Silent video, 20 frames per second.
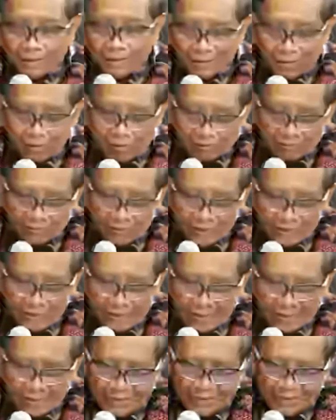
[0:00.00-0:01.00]
kick off-nya
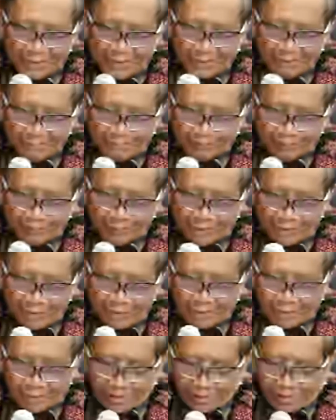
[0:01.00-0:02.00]
dari
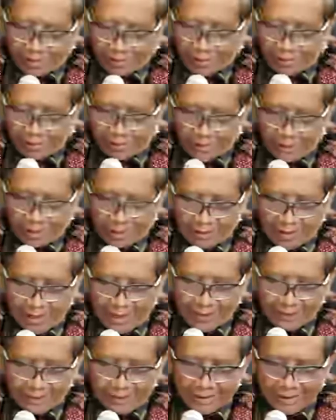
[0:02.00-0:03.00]
uh,
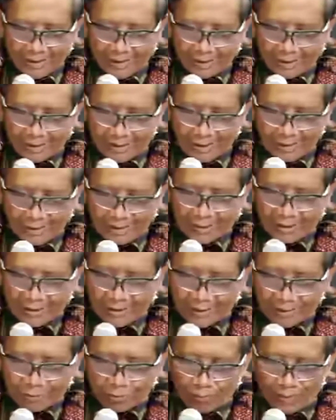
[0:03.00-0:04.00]
Aceh
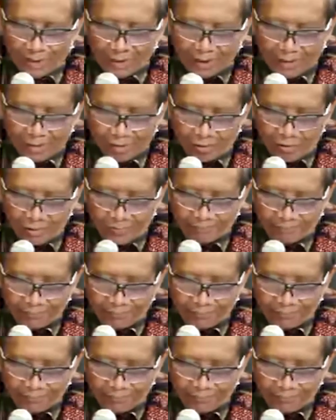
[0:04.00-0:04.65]
dari Rumah Gedong.